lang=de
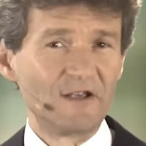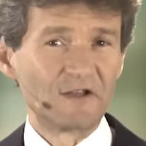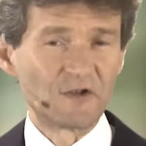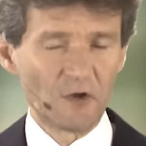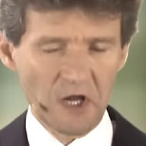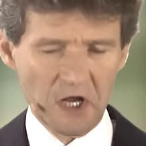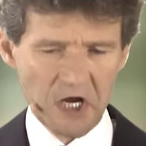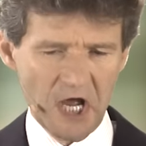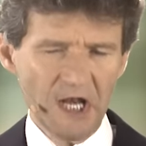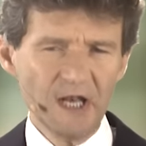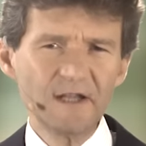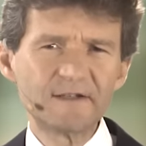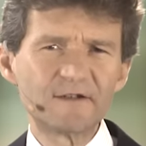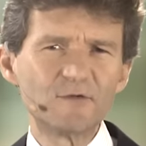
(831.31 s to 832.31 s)
solange
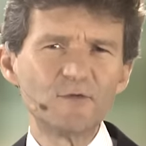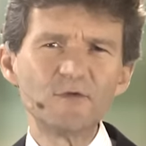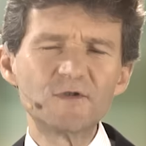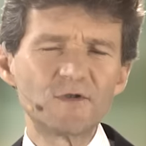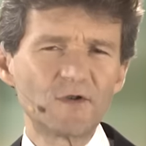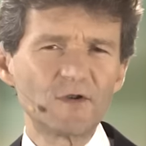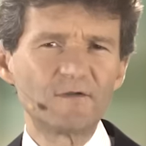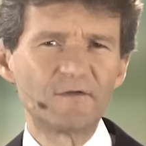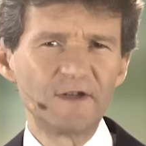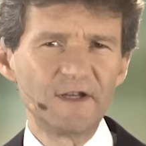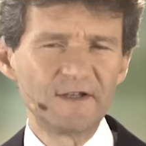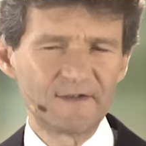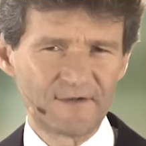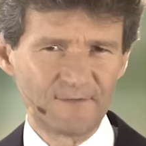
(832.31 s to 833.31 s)
alles gut
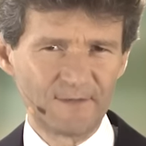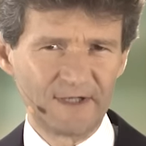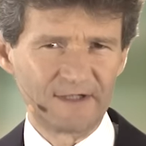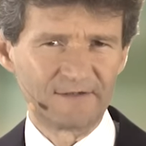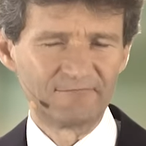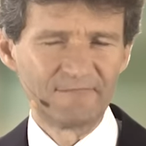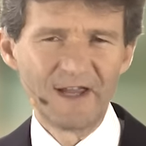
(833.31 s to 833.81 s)
zurückfließt zu mir,